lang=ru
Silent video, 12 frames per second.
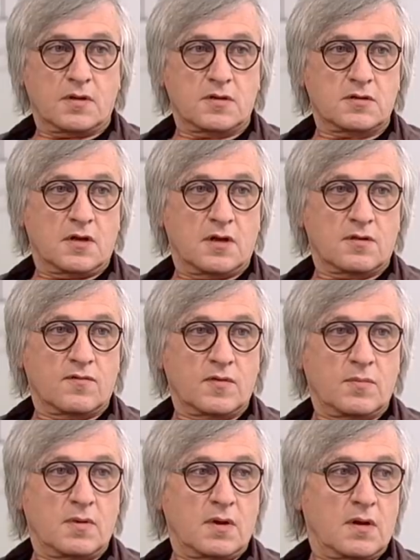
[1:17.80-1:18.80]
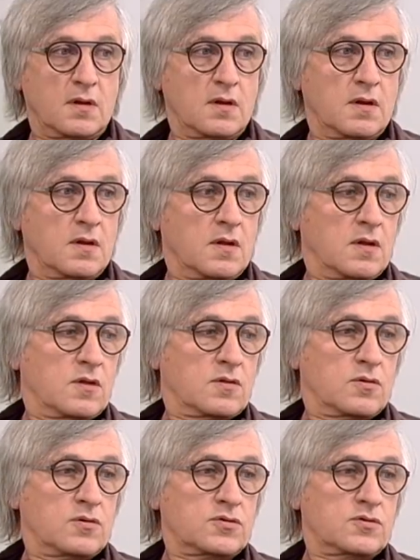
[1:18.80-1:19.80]
тысяч лет, выбили
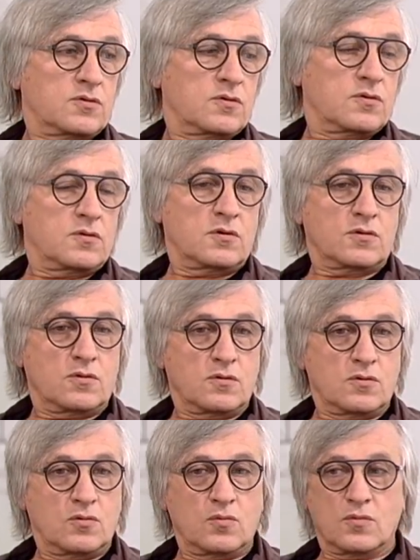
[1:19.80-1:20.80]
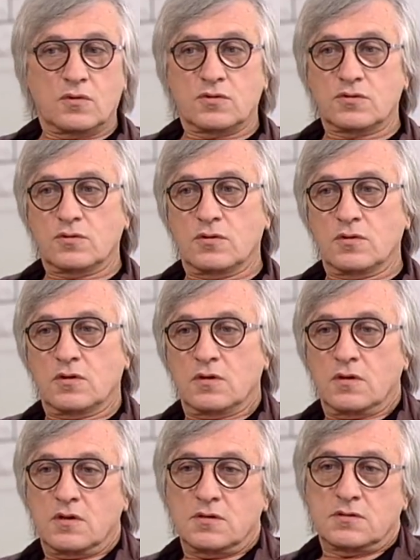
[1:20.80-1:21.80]
то, что никто не думал, что это
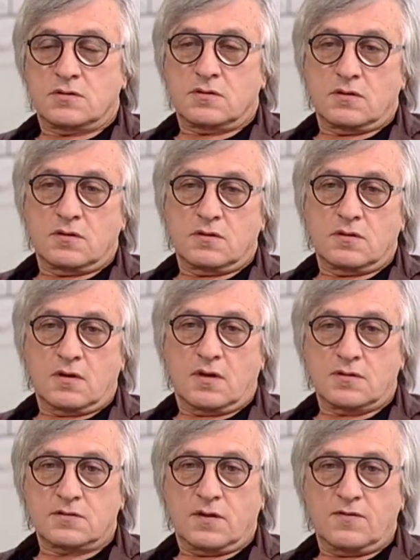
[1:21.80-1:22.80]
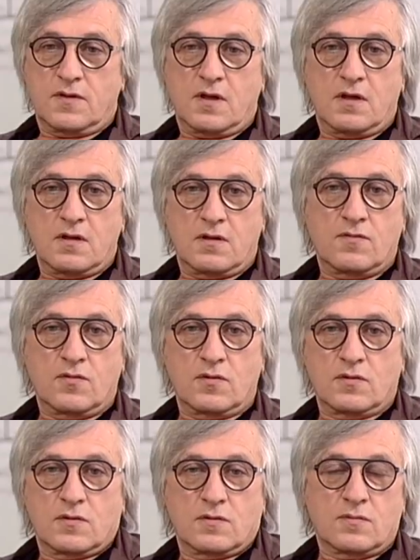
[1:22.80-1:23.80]
есть э, основная
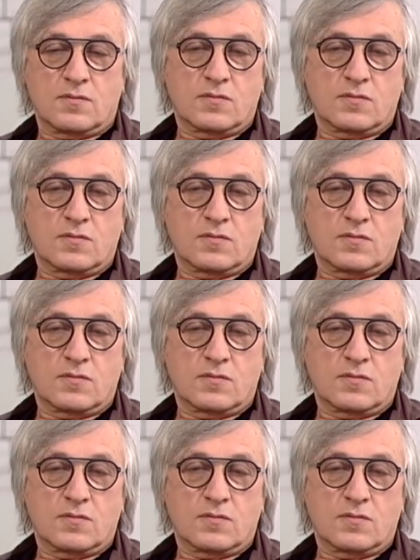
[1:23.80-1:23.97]
его...